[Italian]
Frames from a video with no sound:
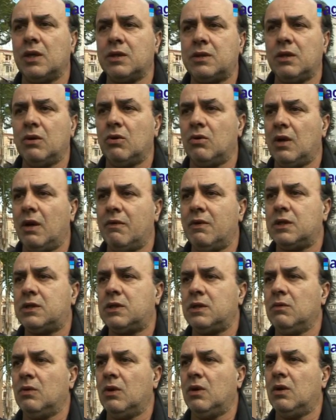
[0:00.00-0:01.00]
che se non
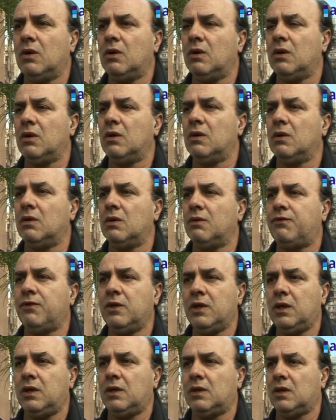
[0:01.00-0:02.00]
avessimo
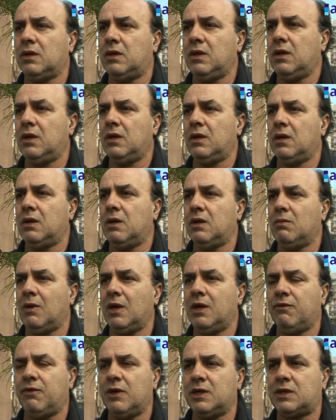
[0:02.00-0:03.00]
finito di
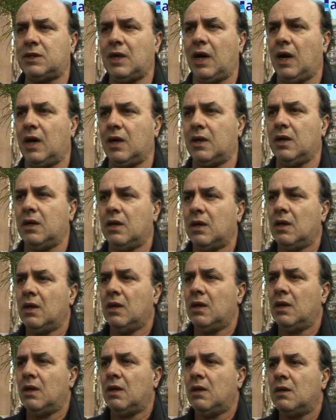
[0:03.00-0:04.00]
manifestare
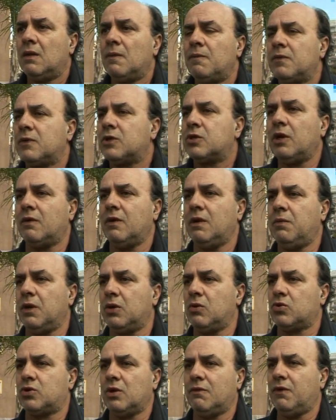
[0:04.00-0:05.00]
ci avrebbe
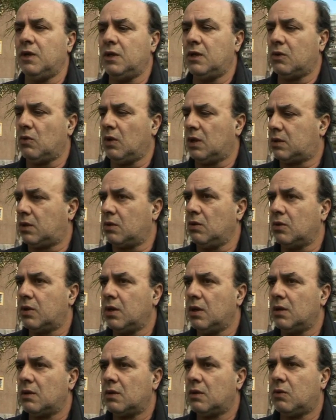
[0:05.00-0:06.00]
chiuso a 24
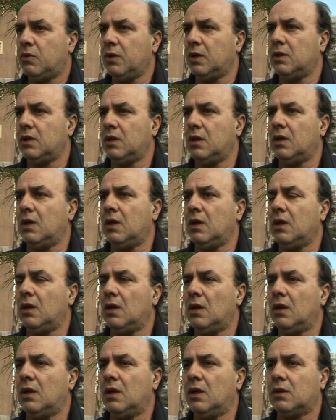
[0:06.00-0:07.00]
ore. Quindi
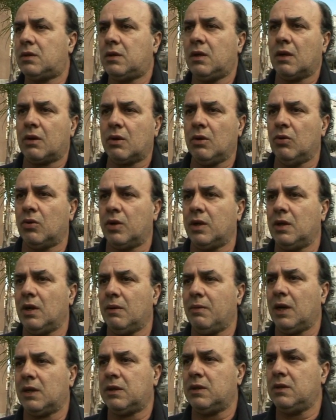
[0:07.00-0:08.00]
il terrore da
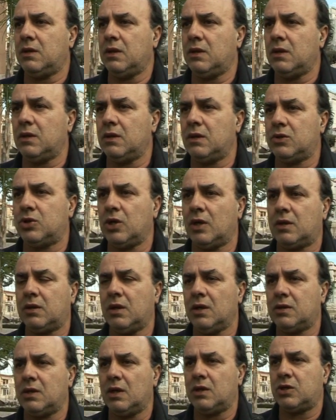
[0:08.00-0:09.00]
parte di
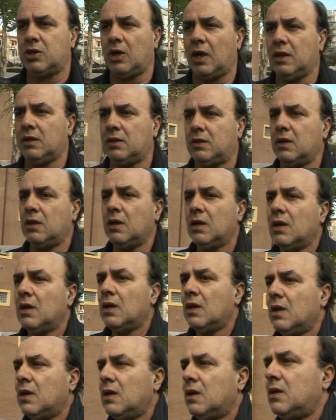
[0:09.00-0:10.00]
certi esercenti
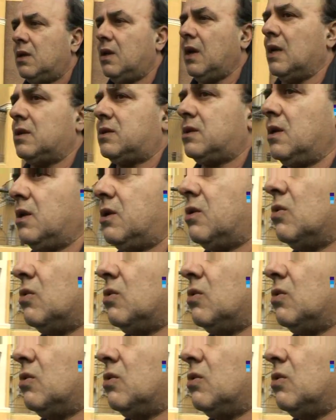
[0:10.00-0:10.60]
di essere